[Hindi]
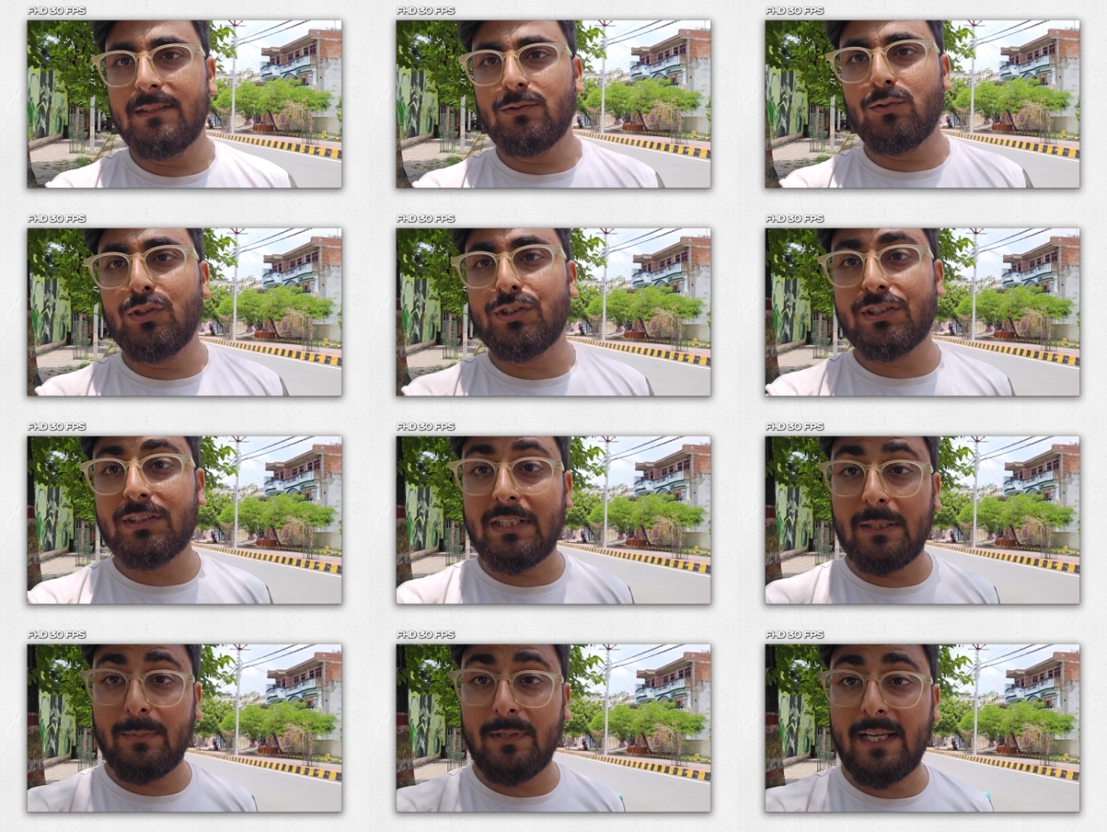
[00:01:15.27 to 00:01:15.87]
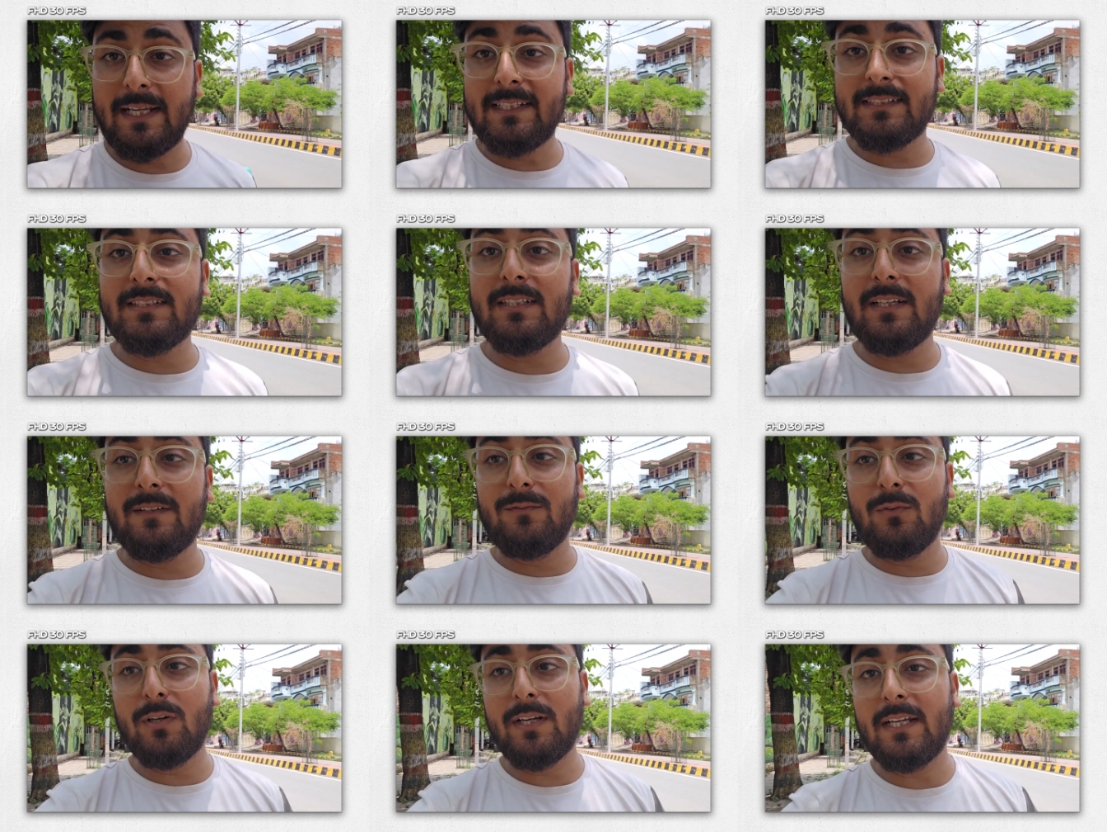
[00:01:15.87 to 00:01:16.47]
जो
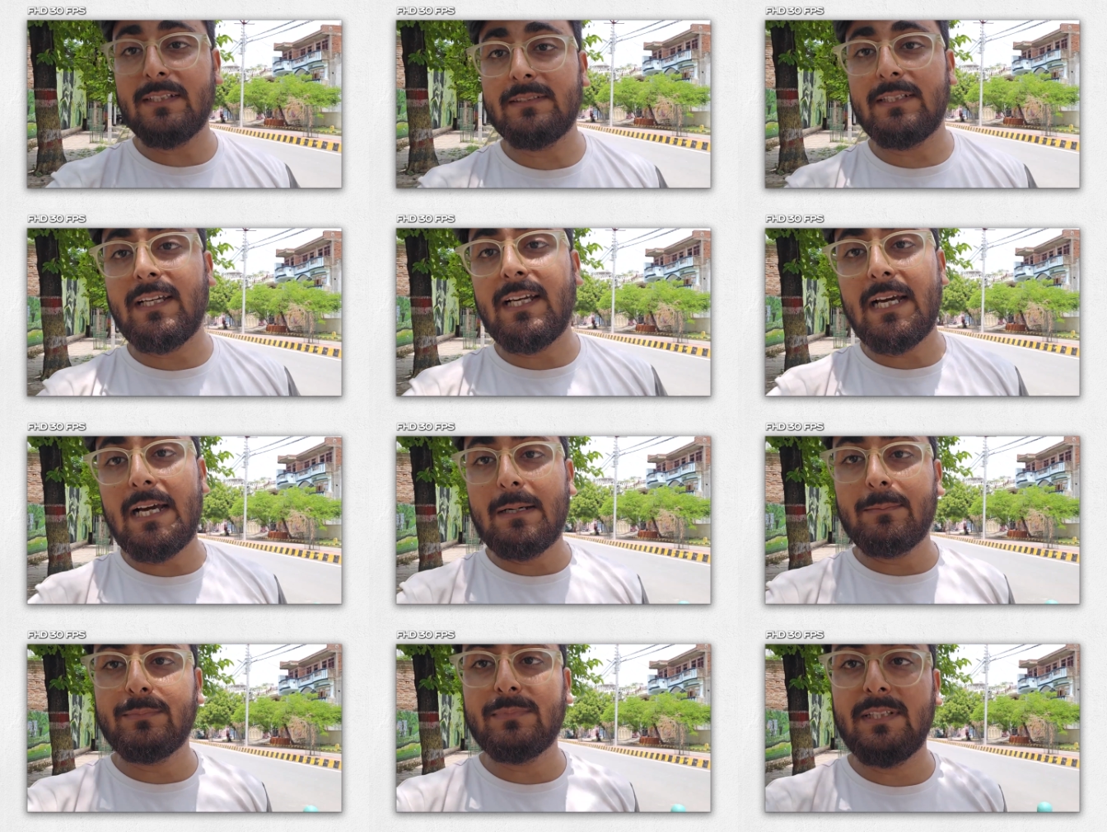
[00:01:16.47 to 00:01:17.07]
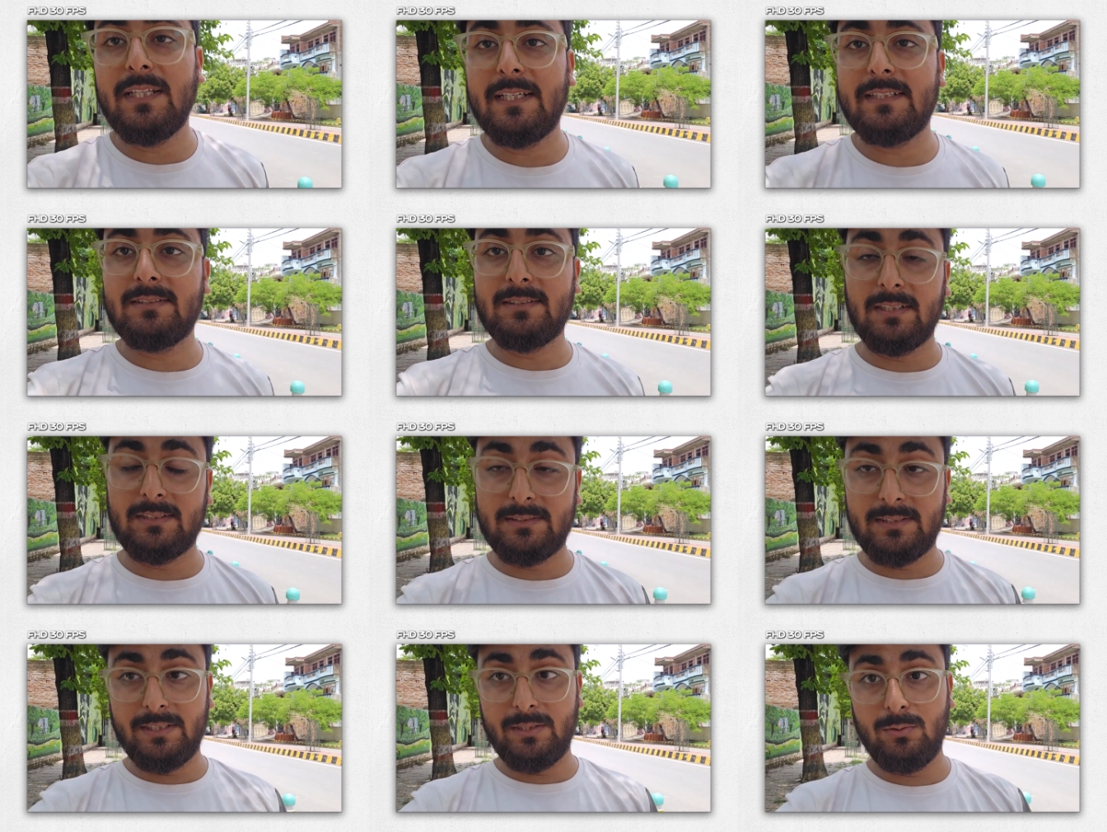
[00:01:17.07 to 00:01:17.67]
स्टेबलाइजेशन है वो कैसा है आप देख
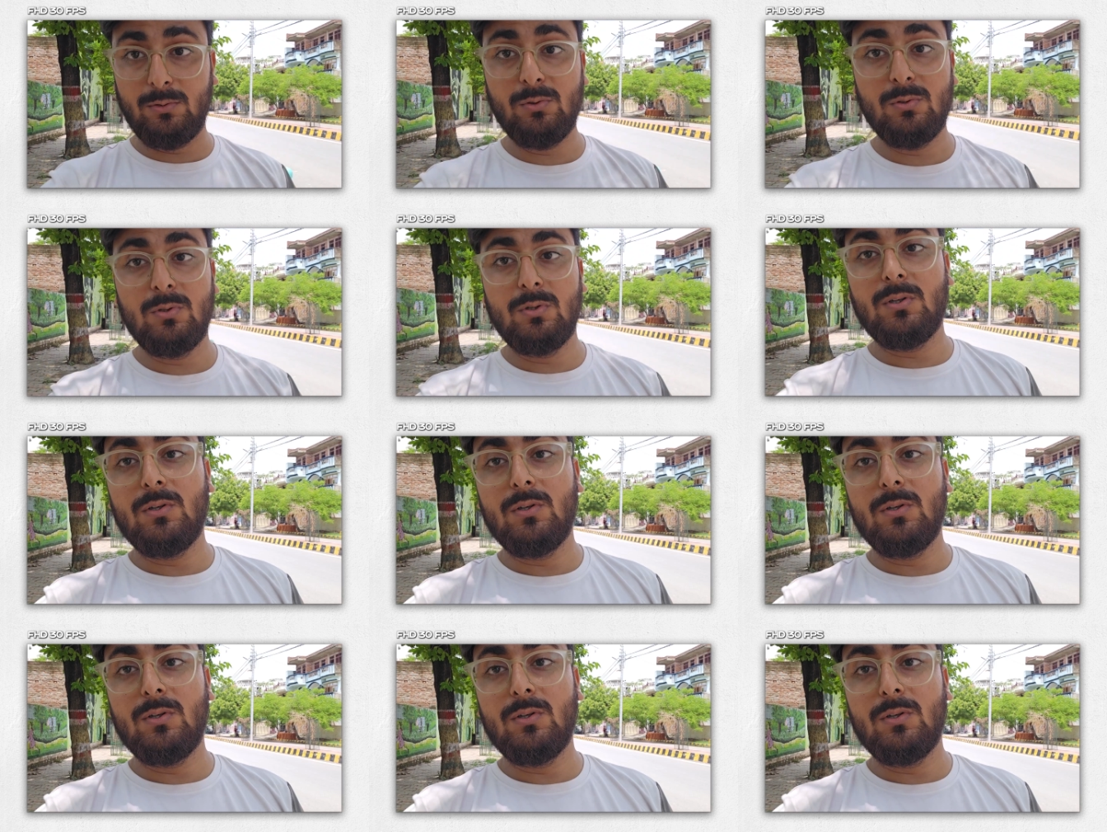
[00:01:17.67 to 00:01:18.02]
सकते हो